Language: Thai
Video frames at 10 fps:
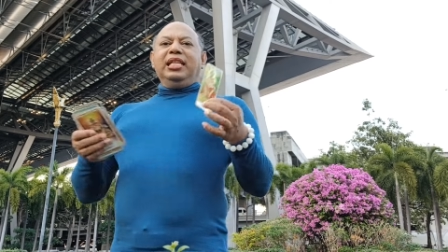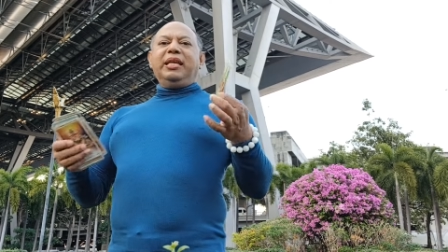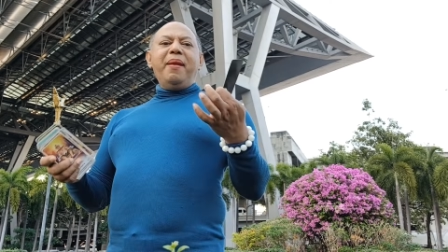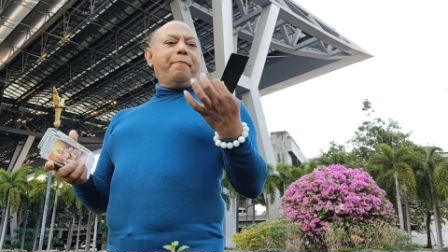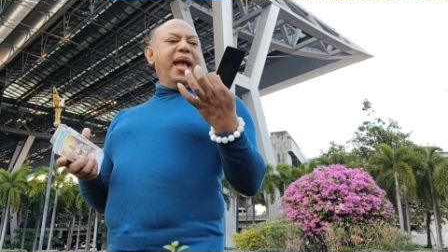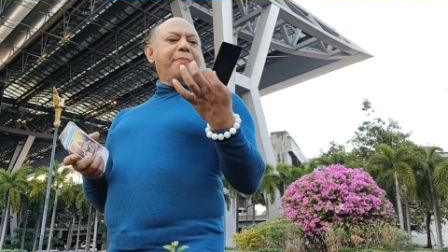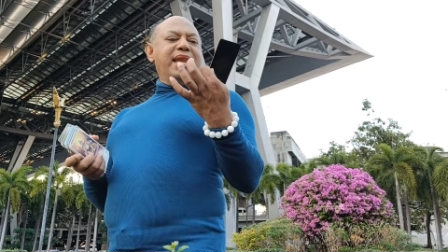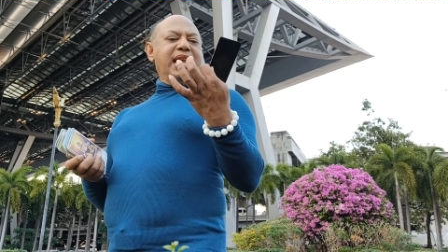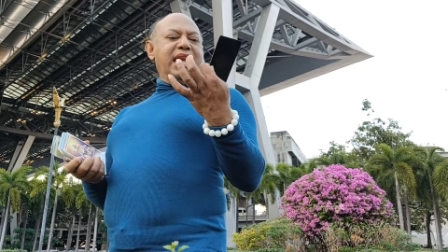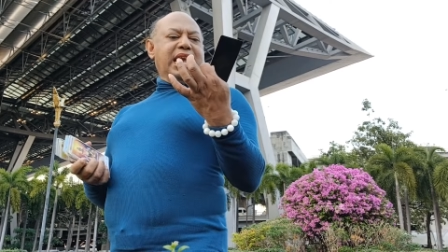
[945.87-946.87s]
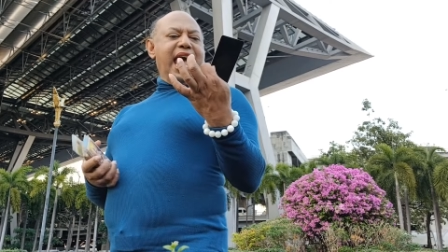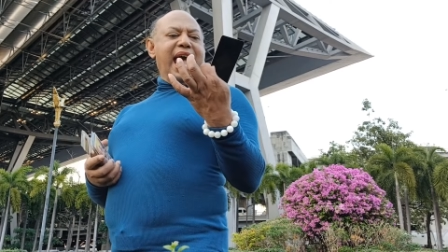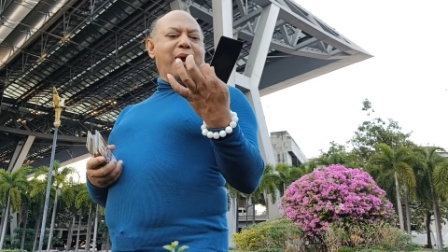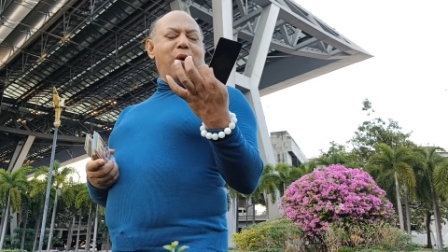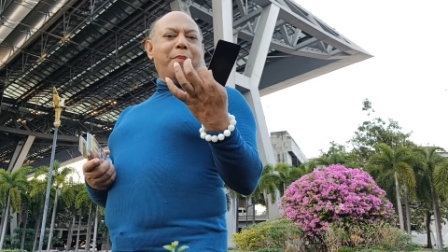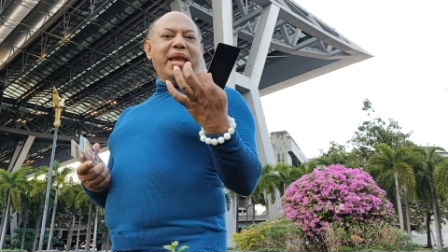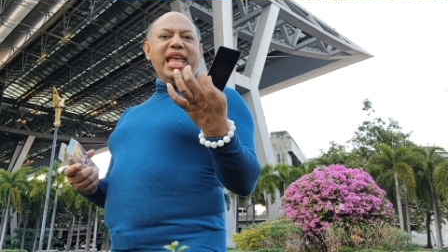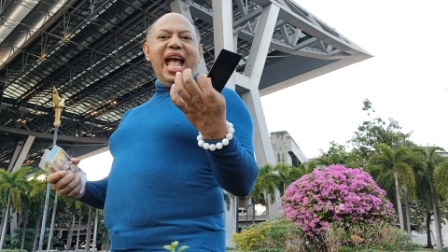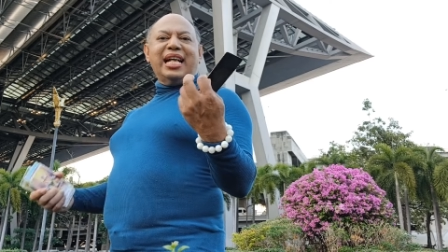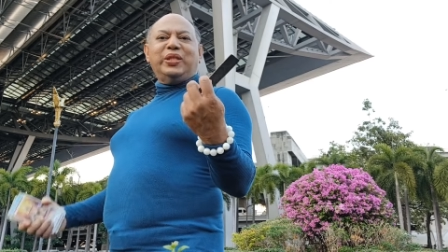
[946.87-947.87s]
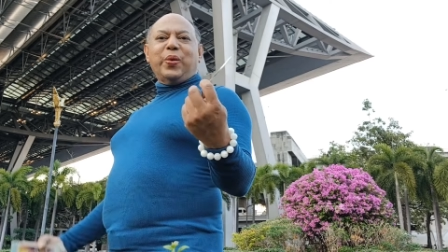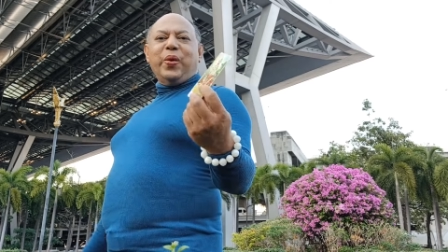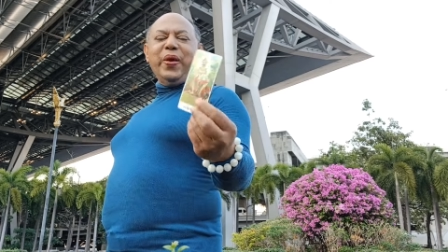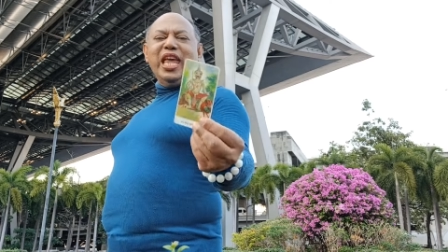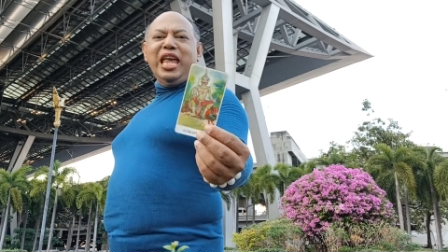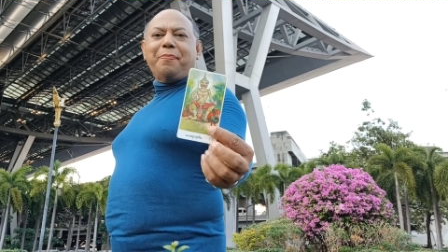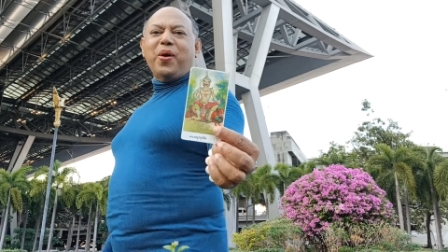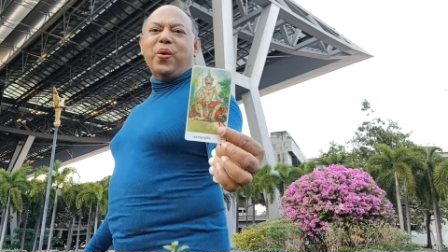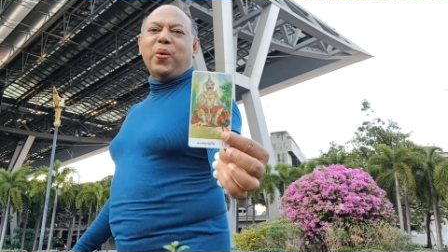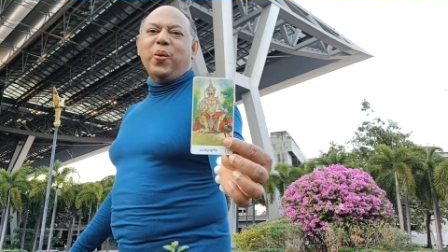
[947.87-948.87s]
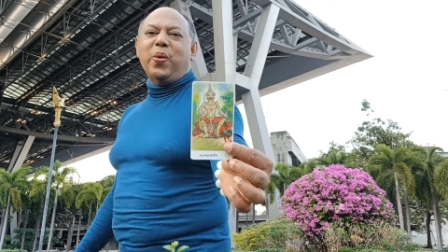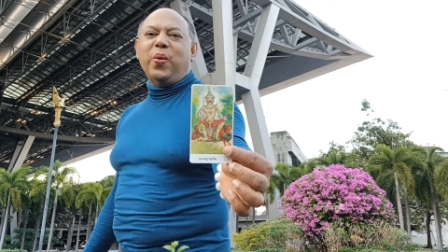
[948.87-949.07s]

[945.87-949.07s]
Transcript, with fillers: สำหรับไพ่ใบนี้ค่ะองค์พญาสุครีบโอ้โห